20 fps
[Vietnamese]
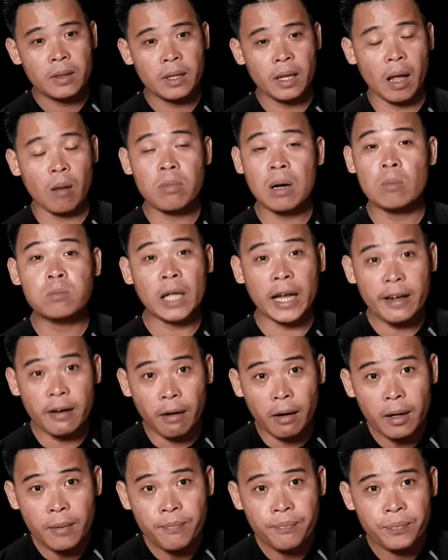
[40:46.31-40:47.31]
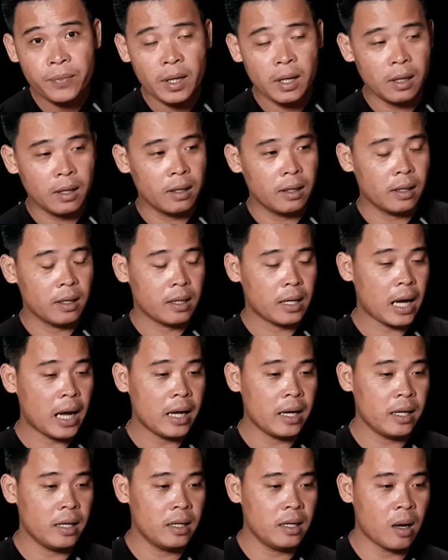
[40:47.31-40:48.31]
thì ông không thấy nữa
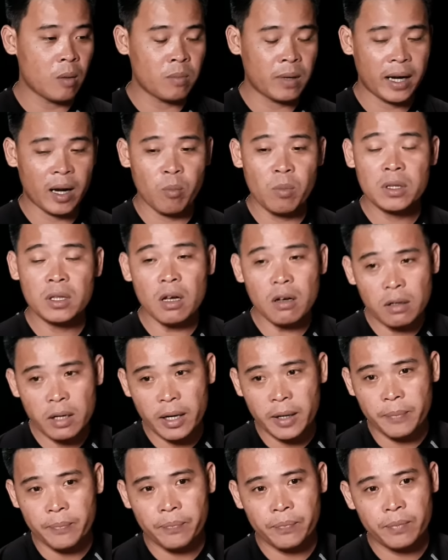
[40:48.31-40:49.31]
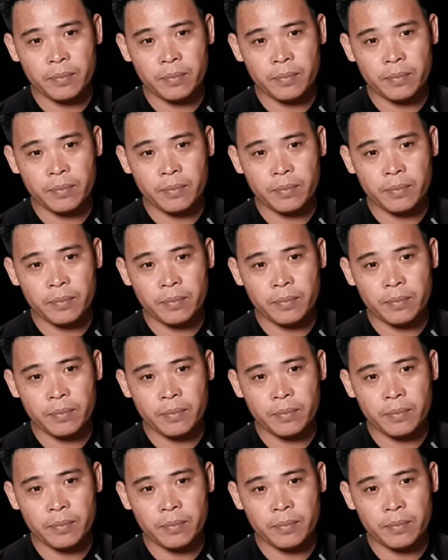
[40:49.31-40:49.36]
cái ông này ông mới tức đi